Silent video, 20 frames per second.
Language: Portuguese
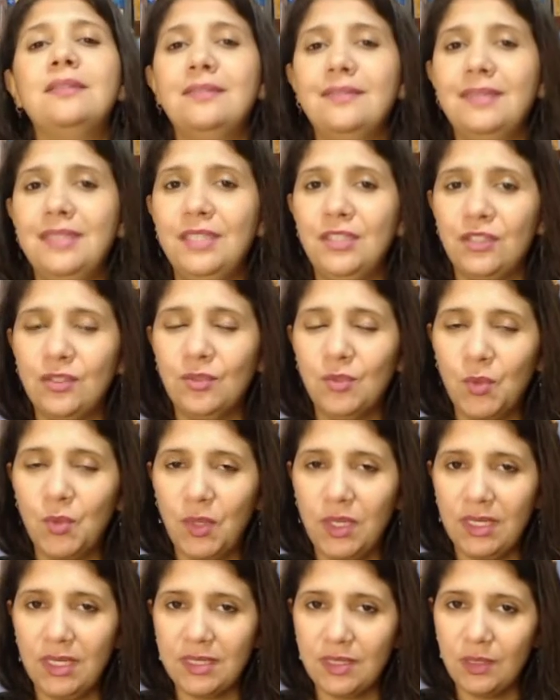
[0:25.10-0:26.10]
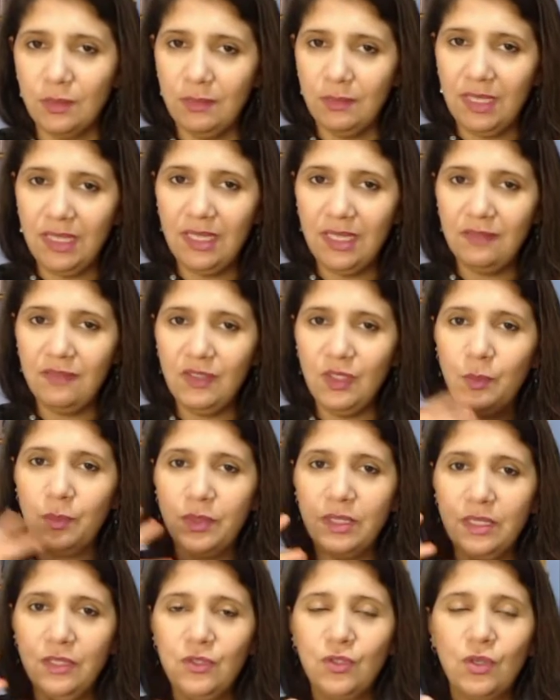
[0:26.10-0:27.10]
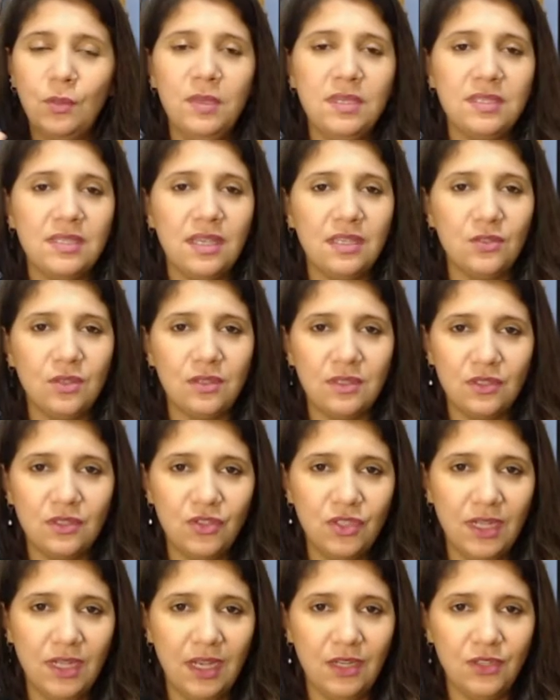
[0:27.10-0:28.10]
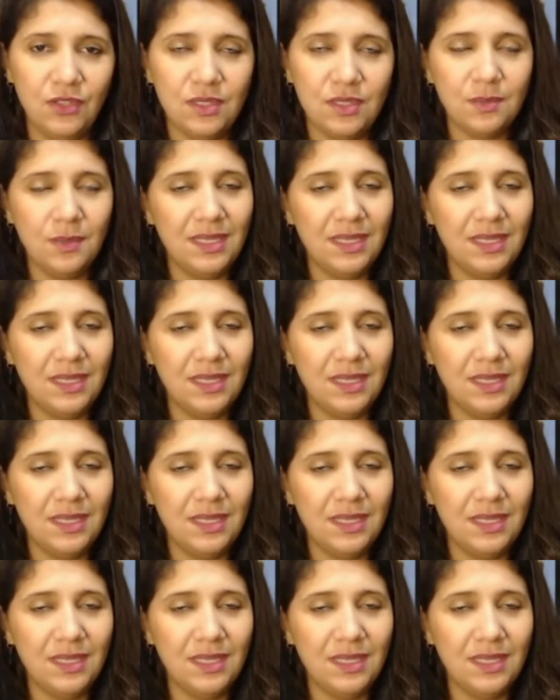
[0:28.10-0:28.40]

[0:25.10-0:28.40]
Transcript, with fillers: deixando o coração bem levinho para a gente começar as nossas tiragens.